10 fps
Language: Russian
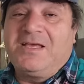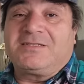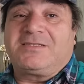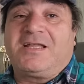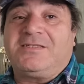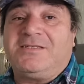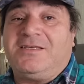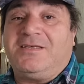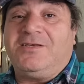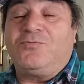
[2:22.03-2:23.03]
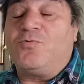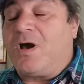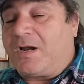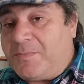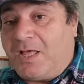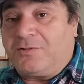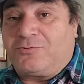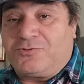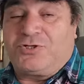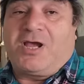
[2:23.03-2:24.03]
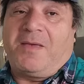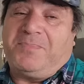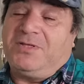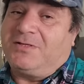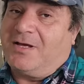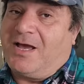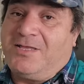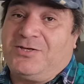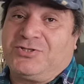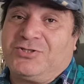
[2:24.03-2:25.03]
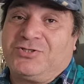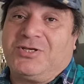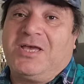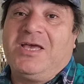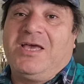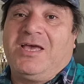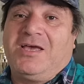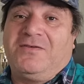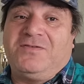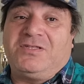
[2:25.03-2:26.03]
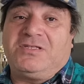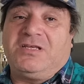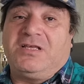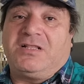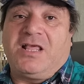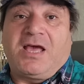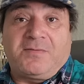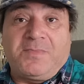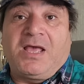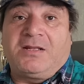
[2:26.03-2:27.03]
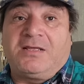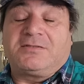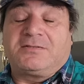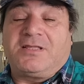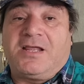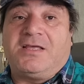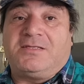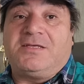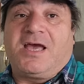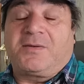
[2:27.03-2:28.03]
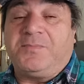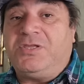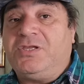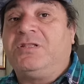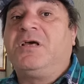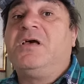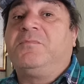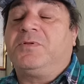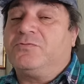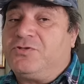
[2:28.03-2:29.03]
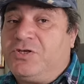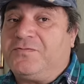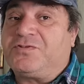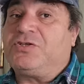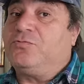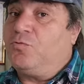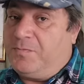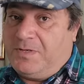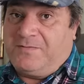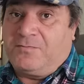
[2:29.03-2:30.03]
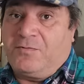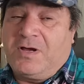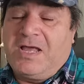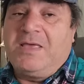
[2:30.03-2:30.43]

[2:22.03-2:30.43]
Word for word: Кстати, и у армян тоже копилка, конечно же. Ведь и для армян это третий армянин, получивший Нобелевку.